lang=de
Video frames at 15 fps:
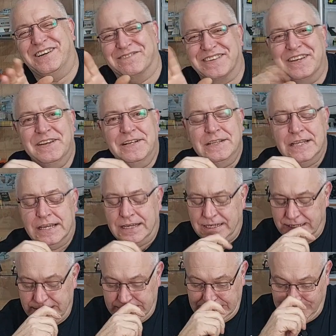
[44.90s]
auf.
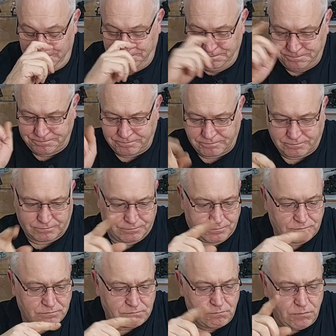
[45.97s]
Ähm,
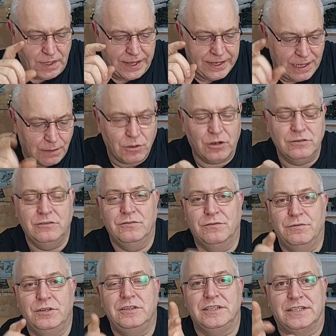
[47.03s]
ich habe euch heute
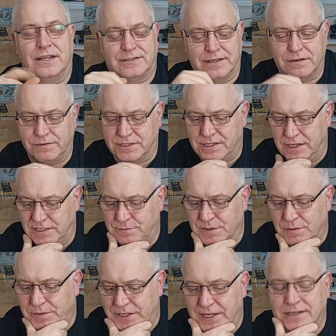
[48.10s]
nur wirklich tatsächlich was Kleines
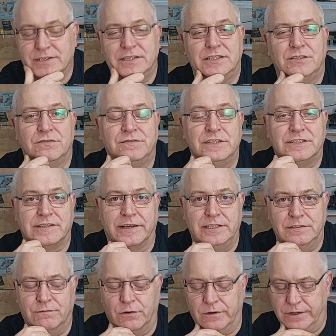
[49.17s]
mitgebracht. Ich hatte nicht so viel Zeit
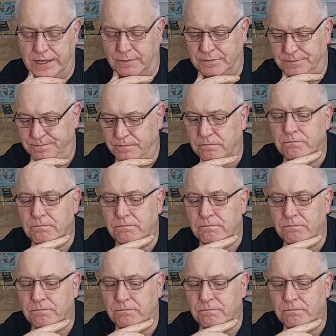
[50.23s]
die Woche gehabt.